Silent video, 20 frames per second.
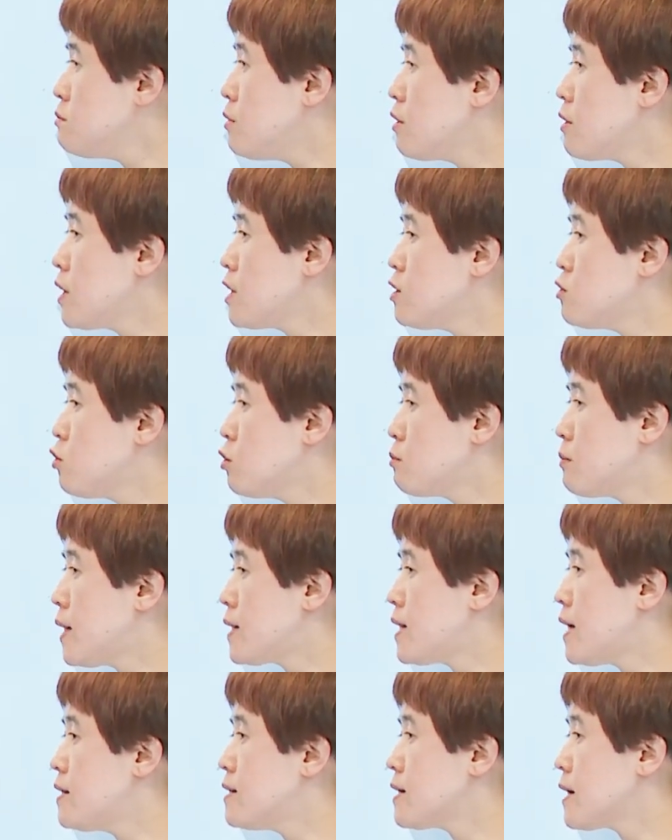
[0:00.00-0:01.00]
번개를
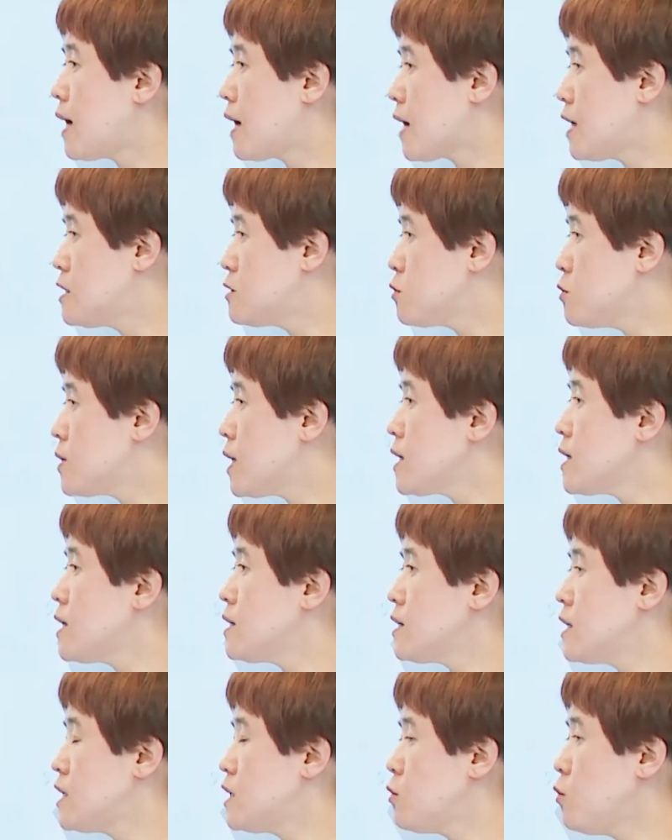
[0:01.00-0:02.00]
동반한 강한 소나기가
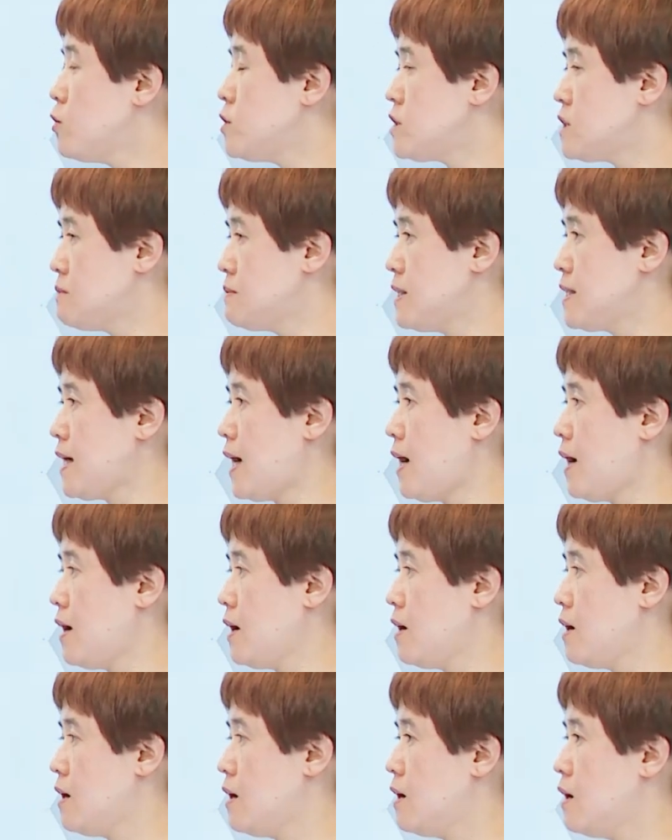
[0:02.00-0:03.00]
내리고 있습니다.
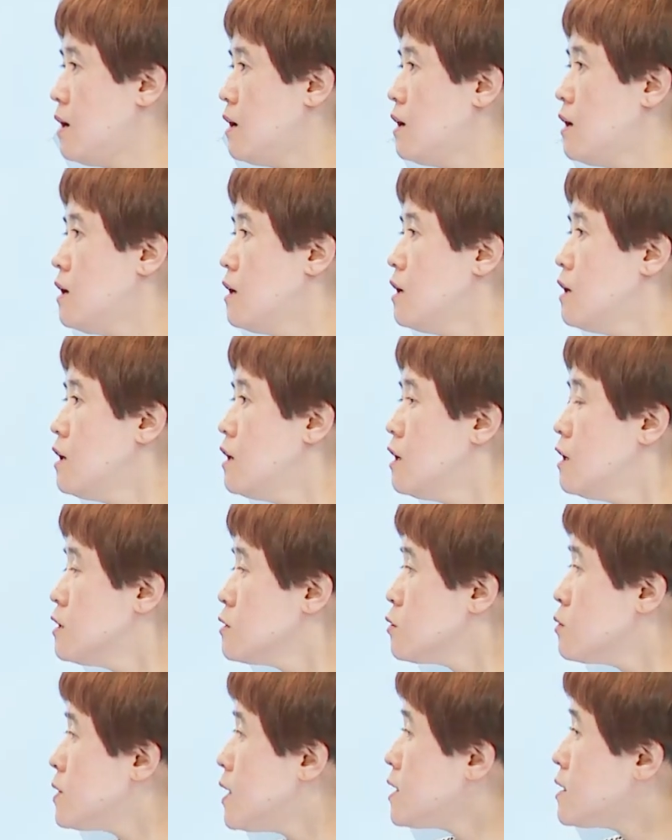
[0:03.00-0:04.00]

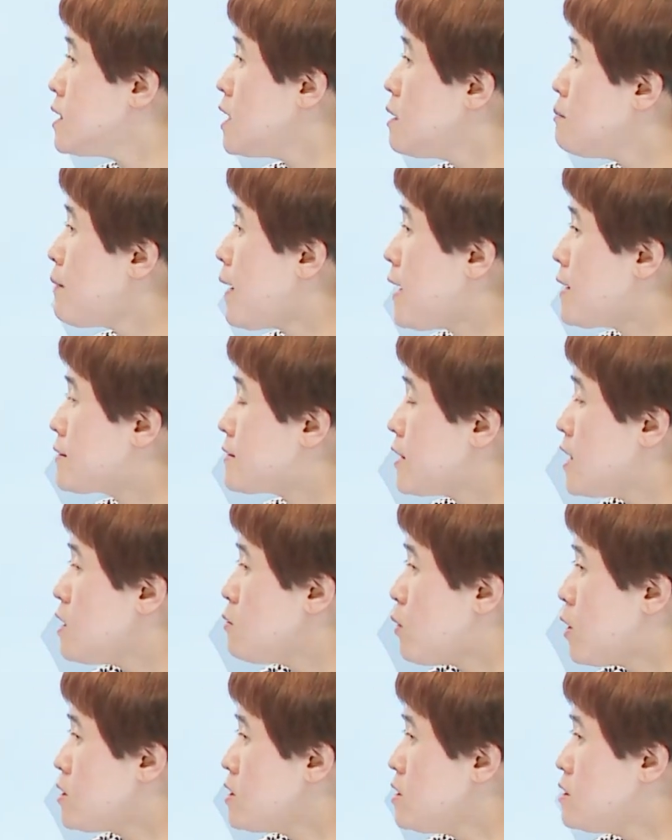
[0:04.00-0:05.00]
소나기의
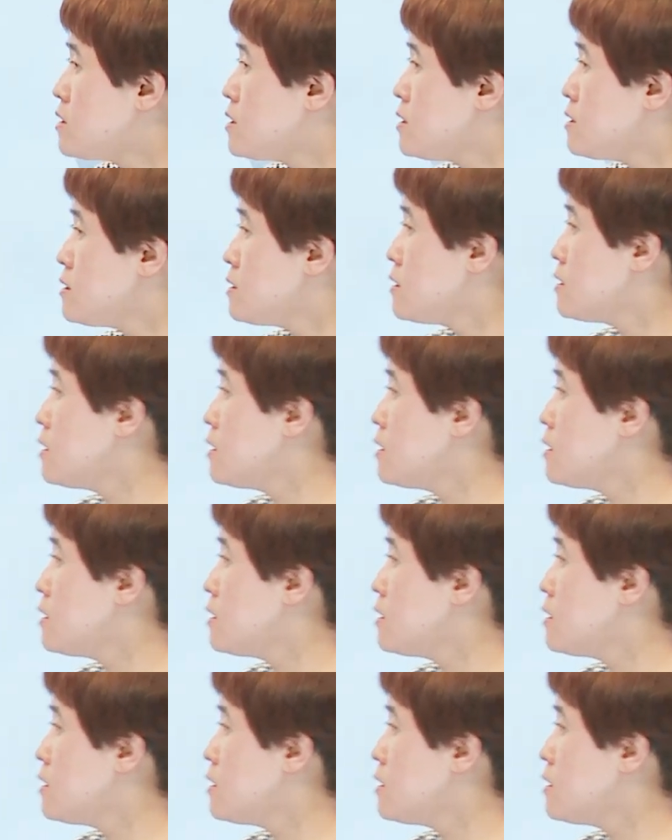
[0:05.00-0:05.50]
발달 원인은